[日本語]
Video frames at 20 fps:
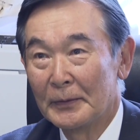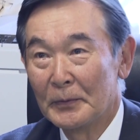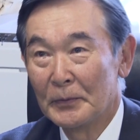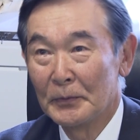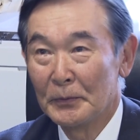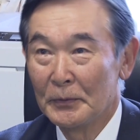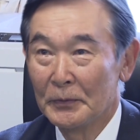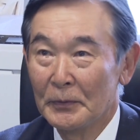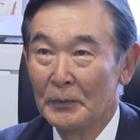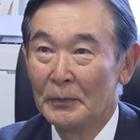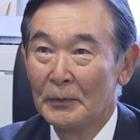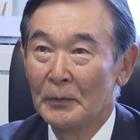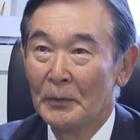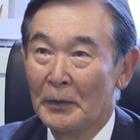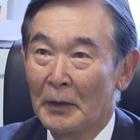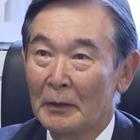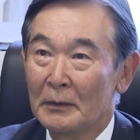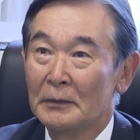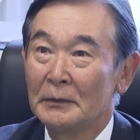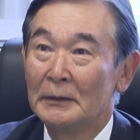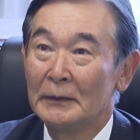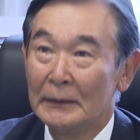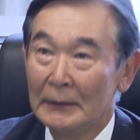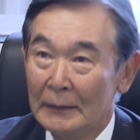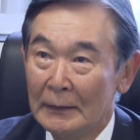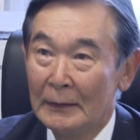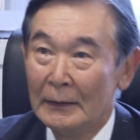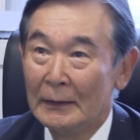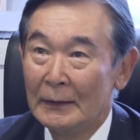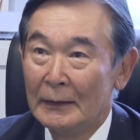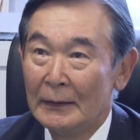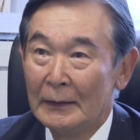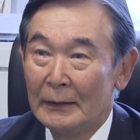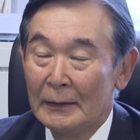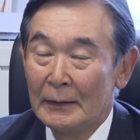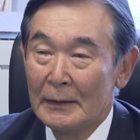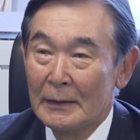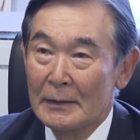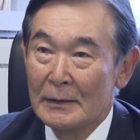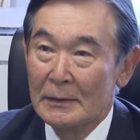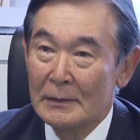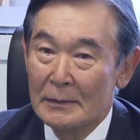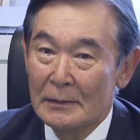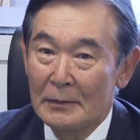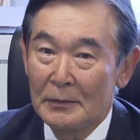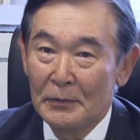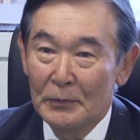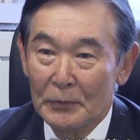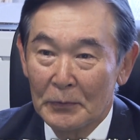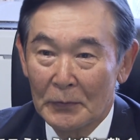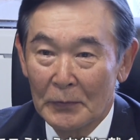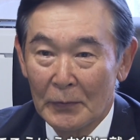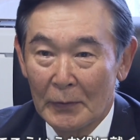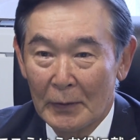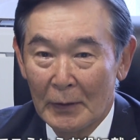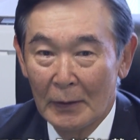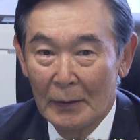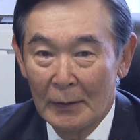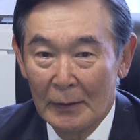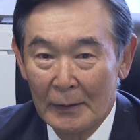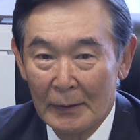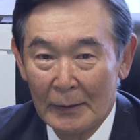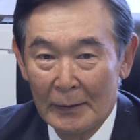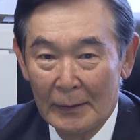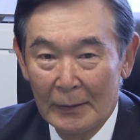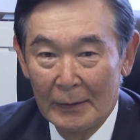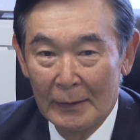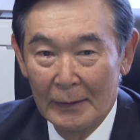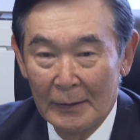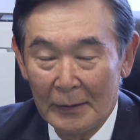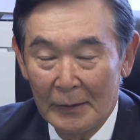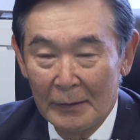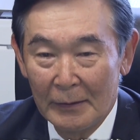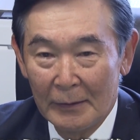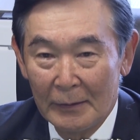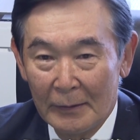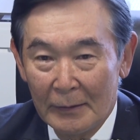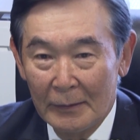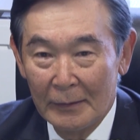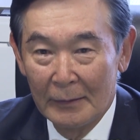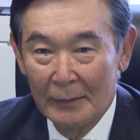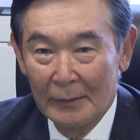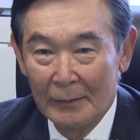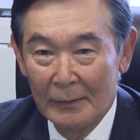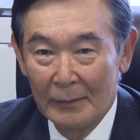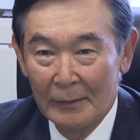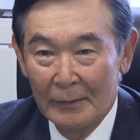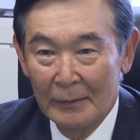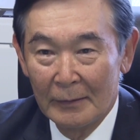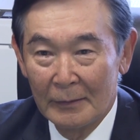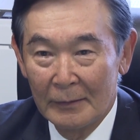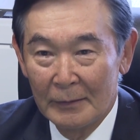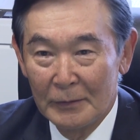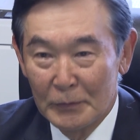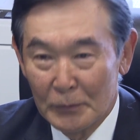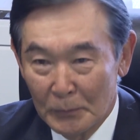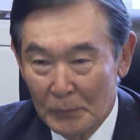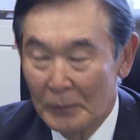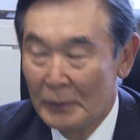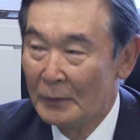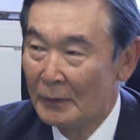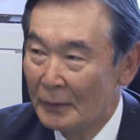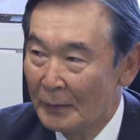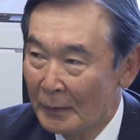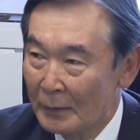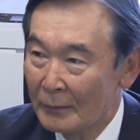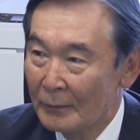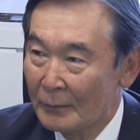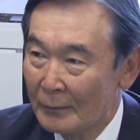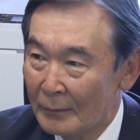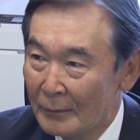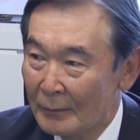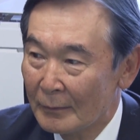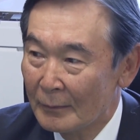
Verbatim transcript: こういうお役につくっていうことで、えー、非常にあの